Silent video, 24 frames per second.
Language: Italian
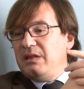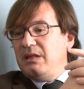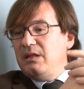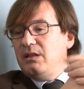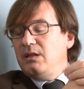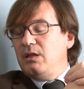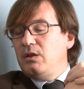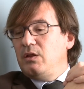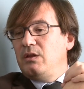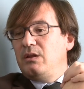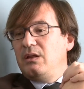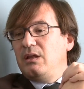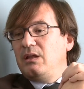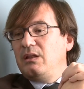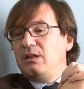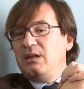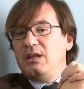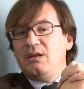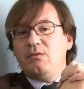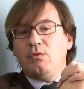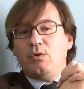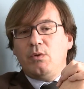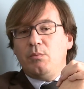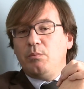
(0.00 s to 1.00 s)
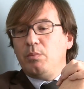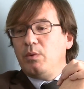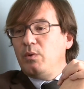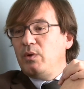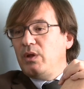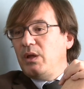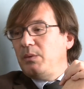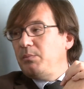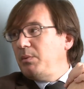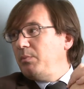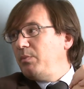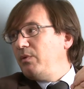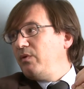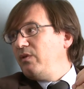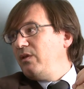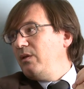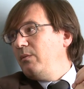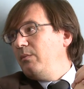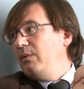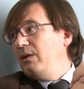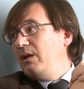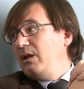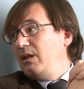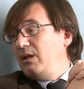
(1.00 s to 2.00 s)
sindaci si attivano in poco tempo è
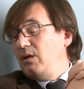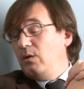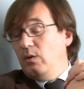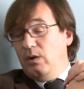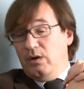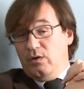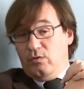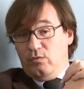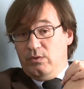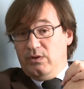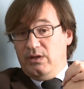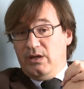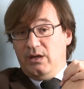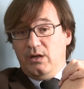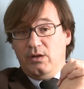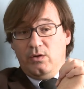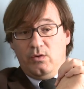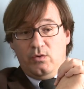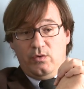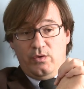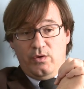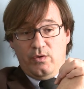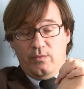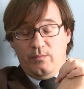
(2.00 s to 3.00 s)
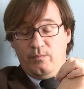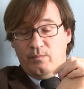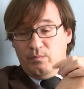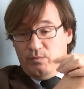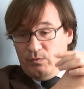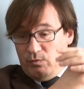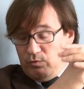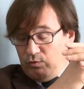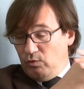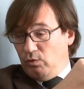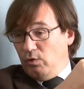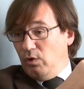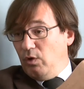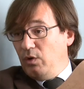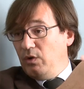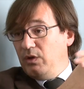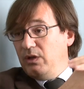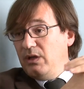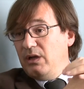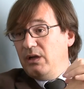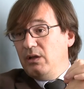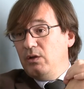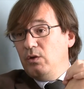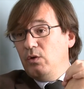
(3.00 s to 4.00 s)
possibile articolare sul territorio, sul
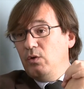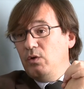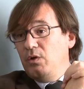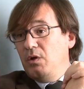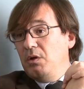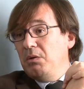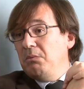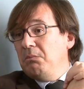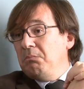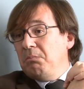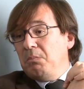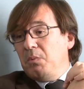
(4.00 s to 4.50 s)
loro territorio,